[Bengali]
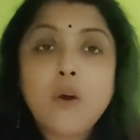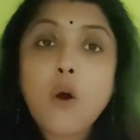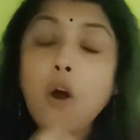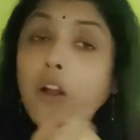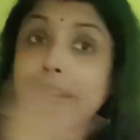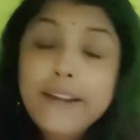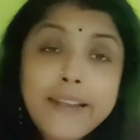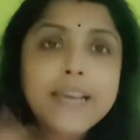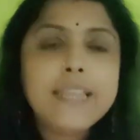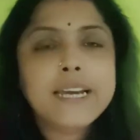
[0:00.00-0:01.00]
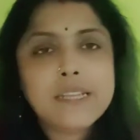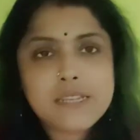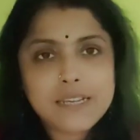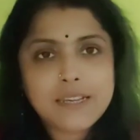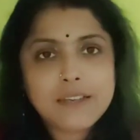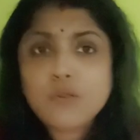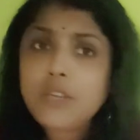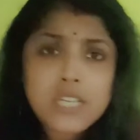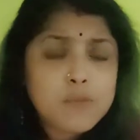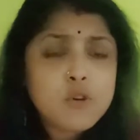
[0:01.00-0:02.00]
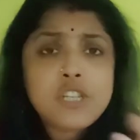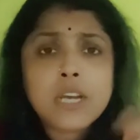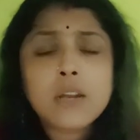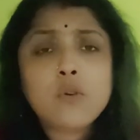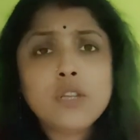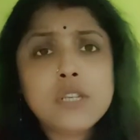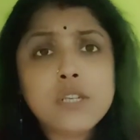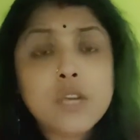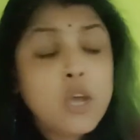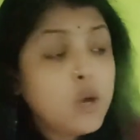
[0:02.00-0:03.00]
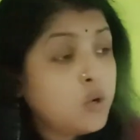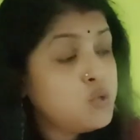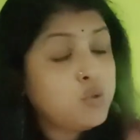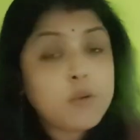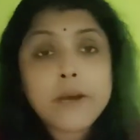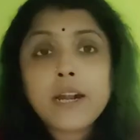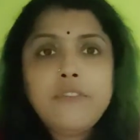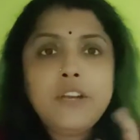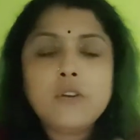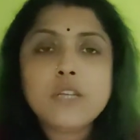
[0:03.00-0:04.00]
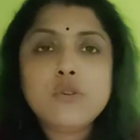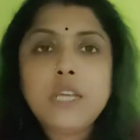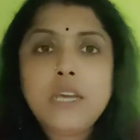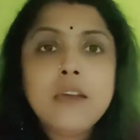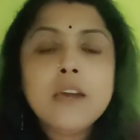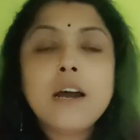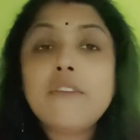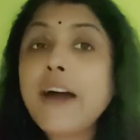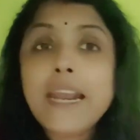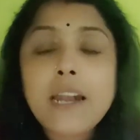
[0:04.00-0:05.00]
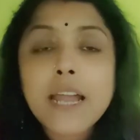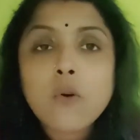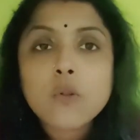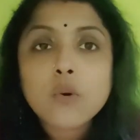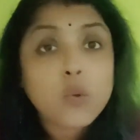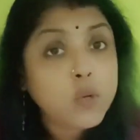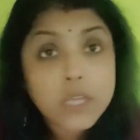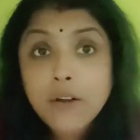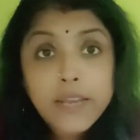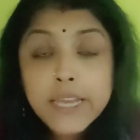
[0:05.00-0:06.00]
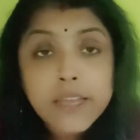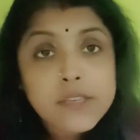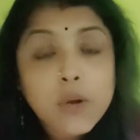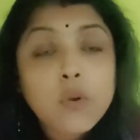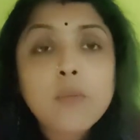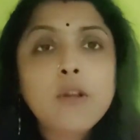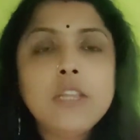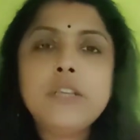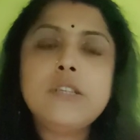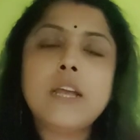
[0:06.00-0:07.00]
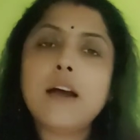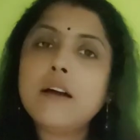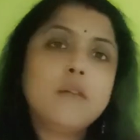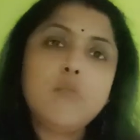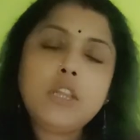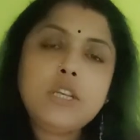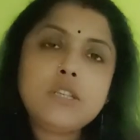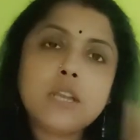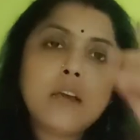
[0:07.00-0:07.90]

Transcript: অল ইন্ডিয়া দেখেছে তুই নিজের মুখে স্বীকার করেছিস ওই জুতো মারার ভিডিওটা যদি ভাইরাল না হতো তুই তাহলে এই কেচ্ছাগুলো বলতিস না বলতিস না